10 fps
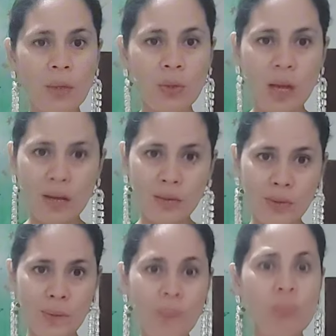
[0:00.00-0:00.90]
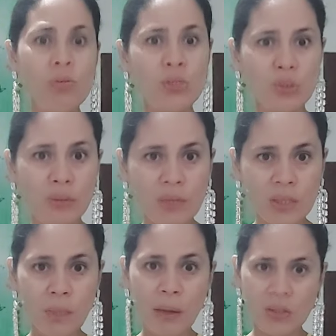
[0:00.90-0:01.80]
ko ng ano, no? Miss Universe
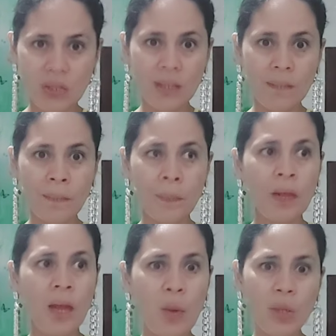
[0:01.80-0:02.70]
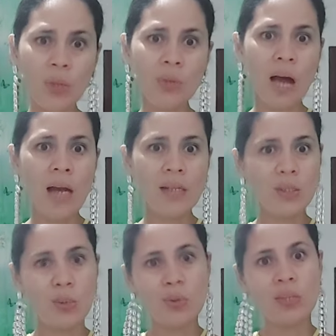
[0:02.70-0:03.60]
pageant. Ewan ko dahil
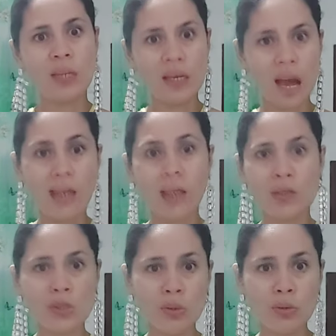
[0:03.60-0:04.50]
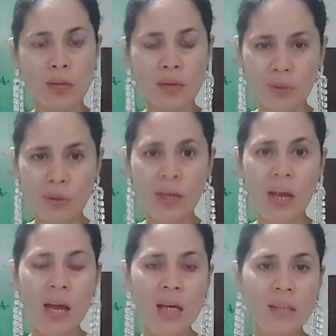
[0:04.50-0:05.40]
siguro sa nangyaring resulta noon
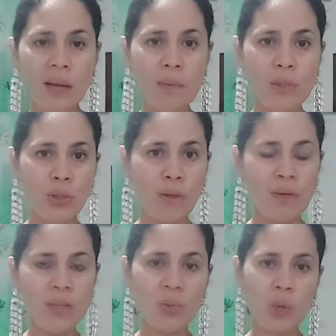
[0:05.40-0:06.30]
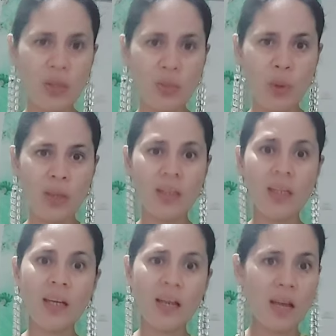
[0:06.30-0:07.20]
sa Miss Universe 2023,
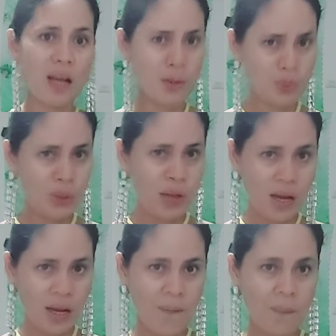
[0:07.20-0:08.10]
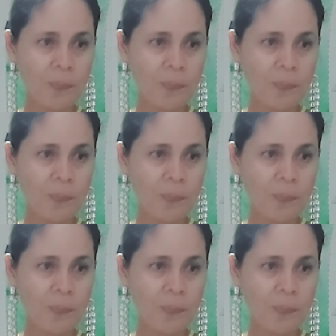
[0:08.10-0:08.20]
kaya ganun lang ka